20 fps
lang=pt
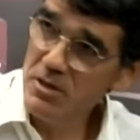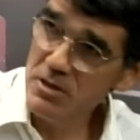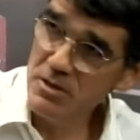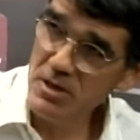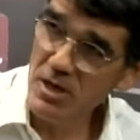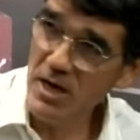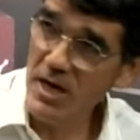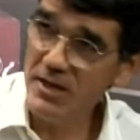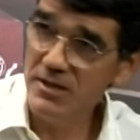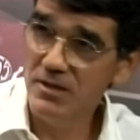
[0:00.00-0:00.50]

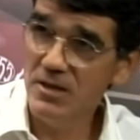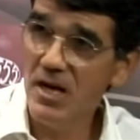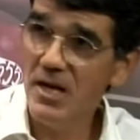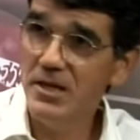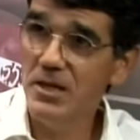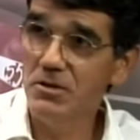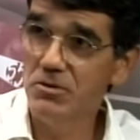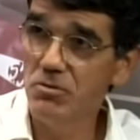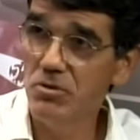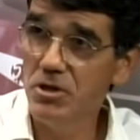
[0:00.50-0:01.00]
dessas
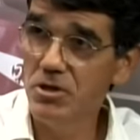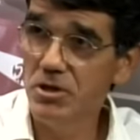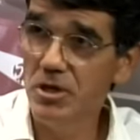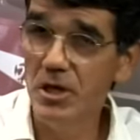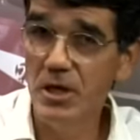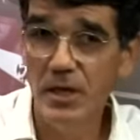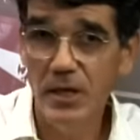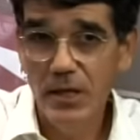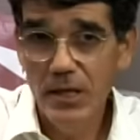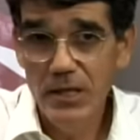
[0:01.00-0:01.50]
áreas hoje,
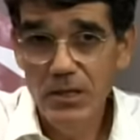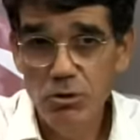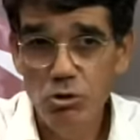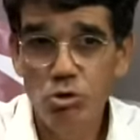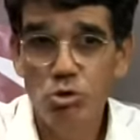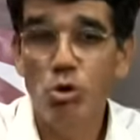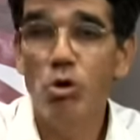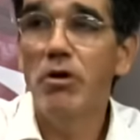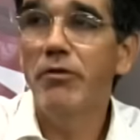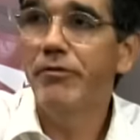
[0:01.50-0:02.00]
eles
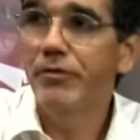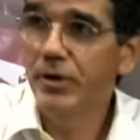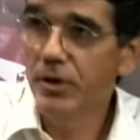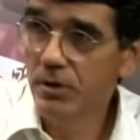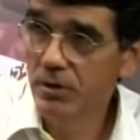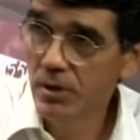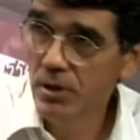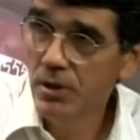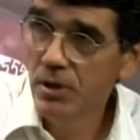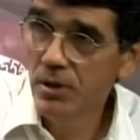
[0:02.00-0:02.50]
sofrem
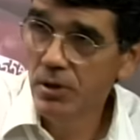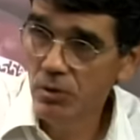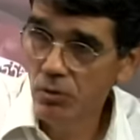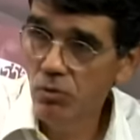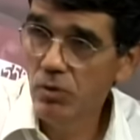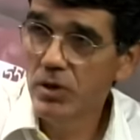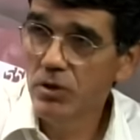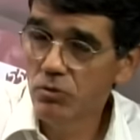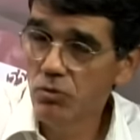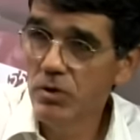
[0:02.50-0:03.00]

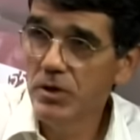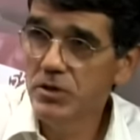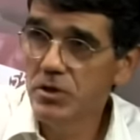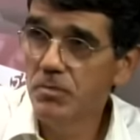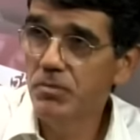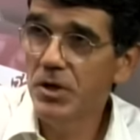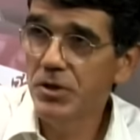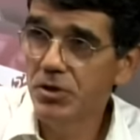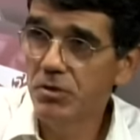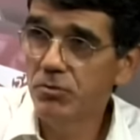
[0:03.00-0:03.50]
com, com esse
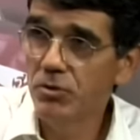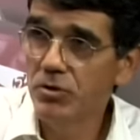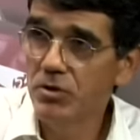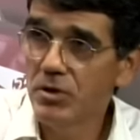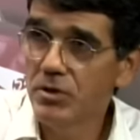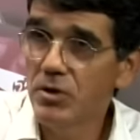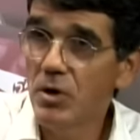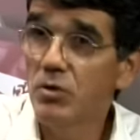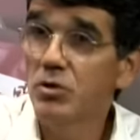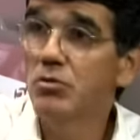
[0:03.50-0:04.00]
patrimônio
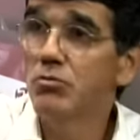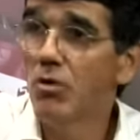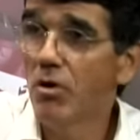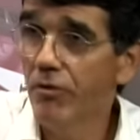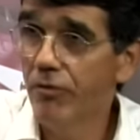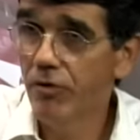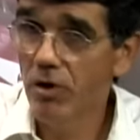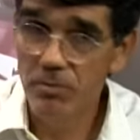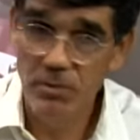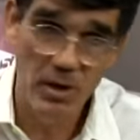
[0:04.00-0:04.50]
natural. De qual
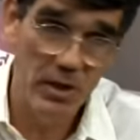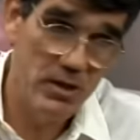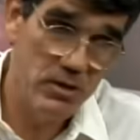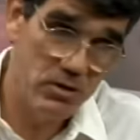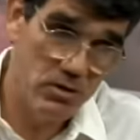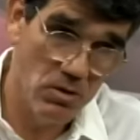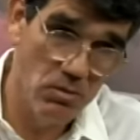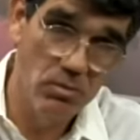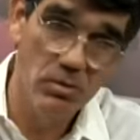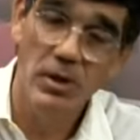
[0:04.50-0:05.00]
forma? Eles
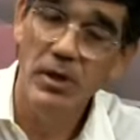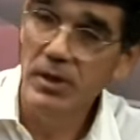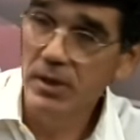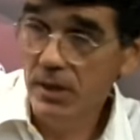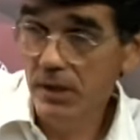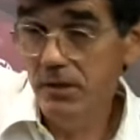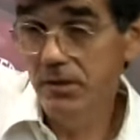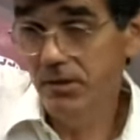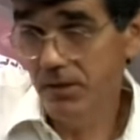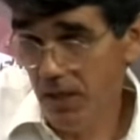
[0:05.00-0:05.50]
são,
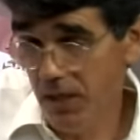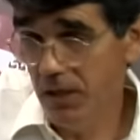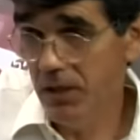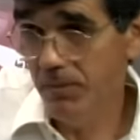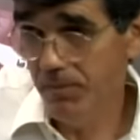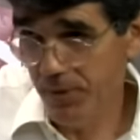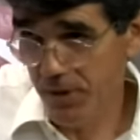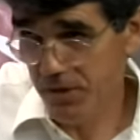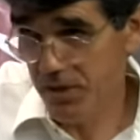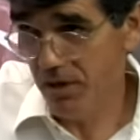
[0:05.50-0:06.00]
eles têm que
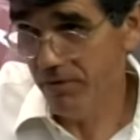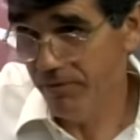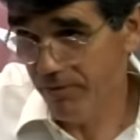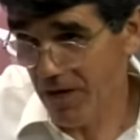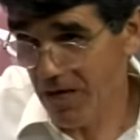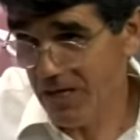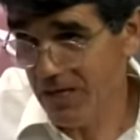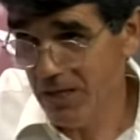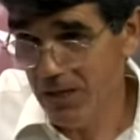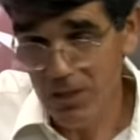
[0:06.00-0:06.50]

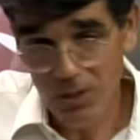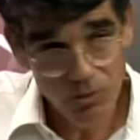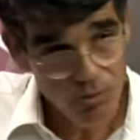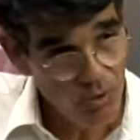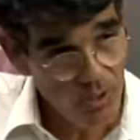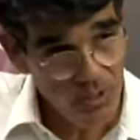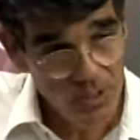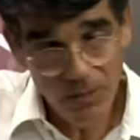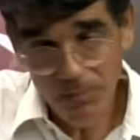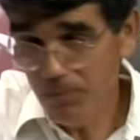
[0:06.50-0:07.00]
preservar,
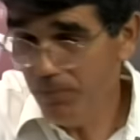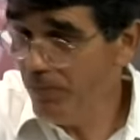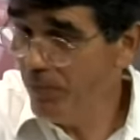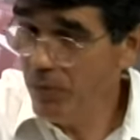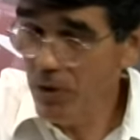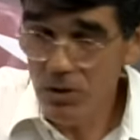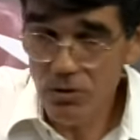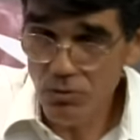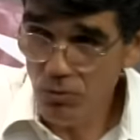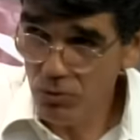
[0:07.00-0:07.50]
só que
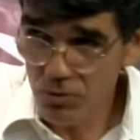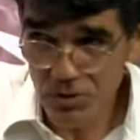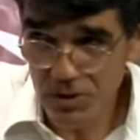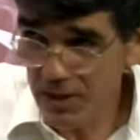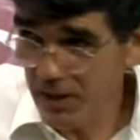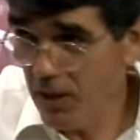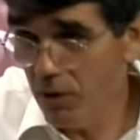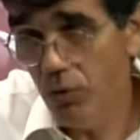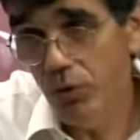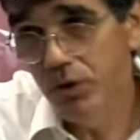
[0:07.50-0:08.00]
eles não
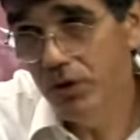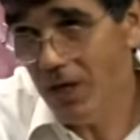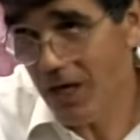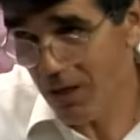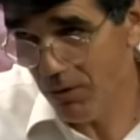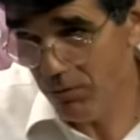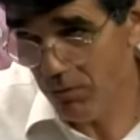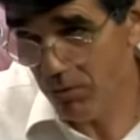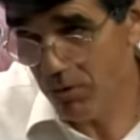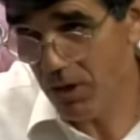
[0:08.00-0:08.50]
conseguem cuidar
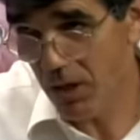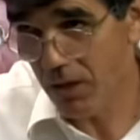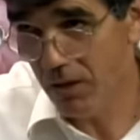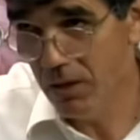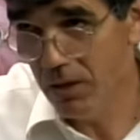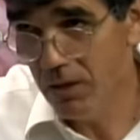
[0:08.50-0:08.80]
do lugar.